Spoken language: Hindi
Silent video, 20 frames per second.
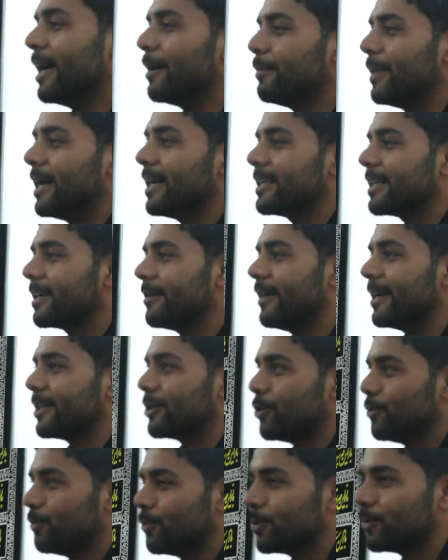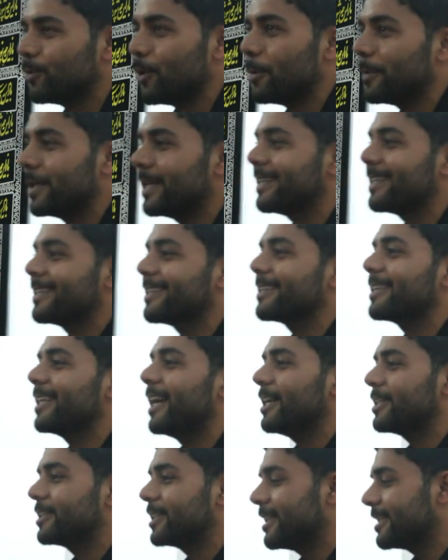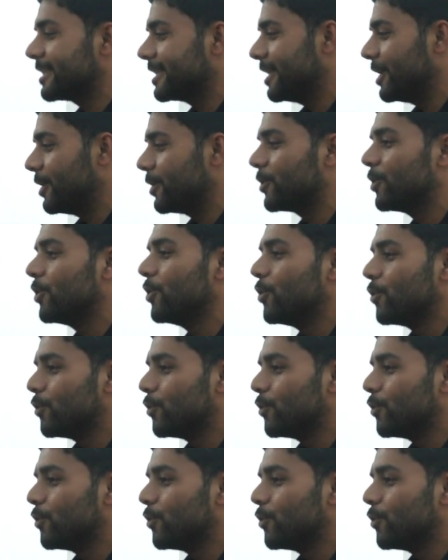बाद रवायत उमिन हजरत आयशा से हैं